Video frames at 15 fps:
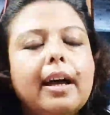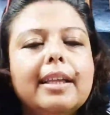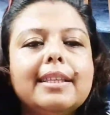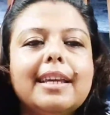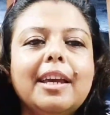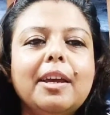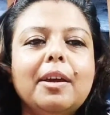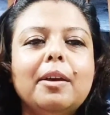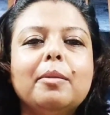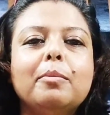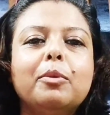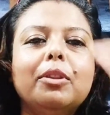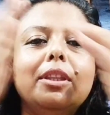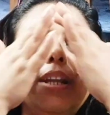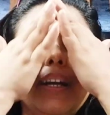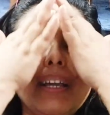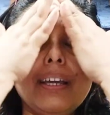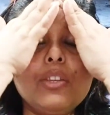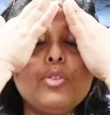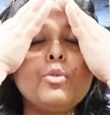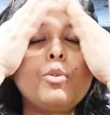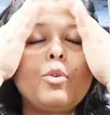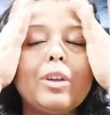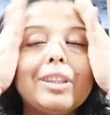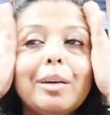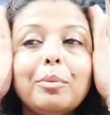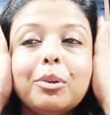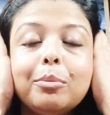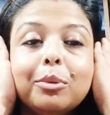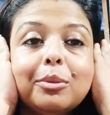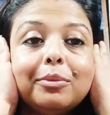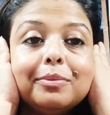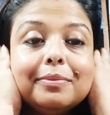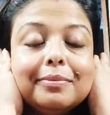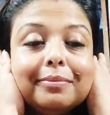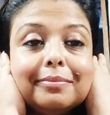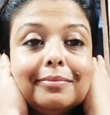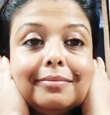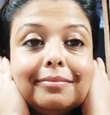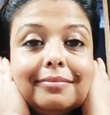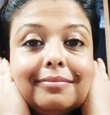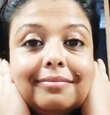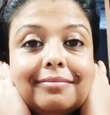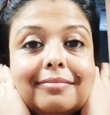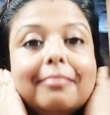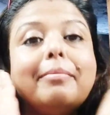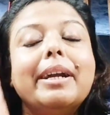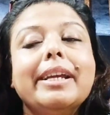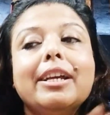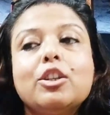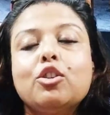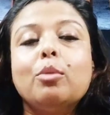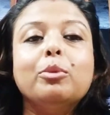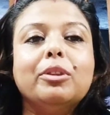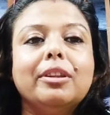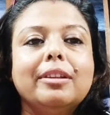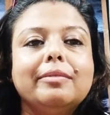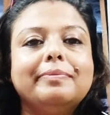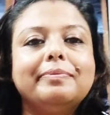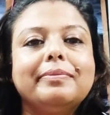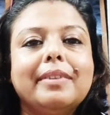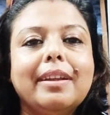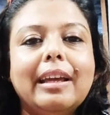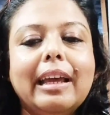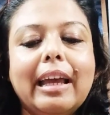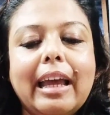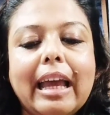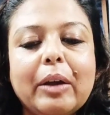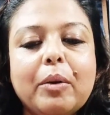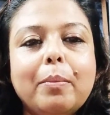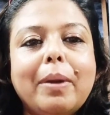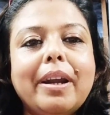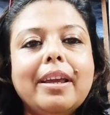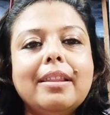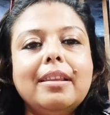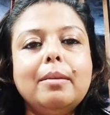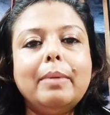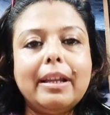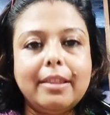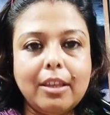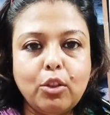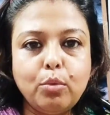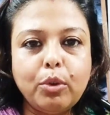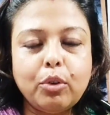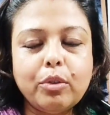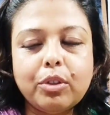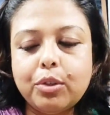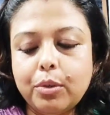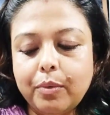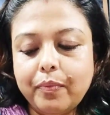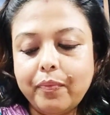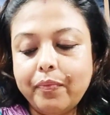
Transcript: আজকে মন্দিরাকে কিছু কথা বলবো মারিয়ার সম্বন্ধে এখন মারিয়াদের বাড়িতেই তুমি রয়েছো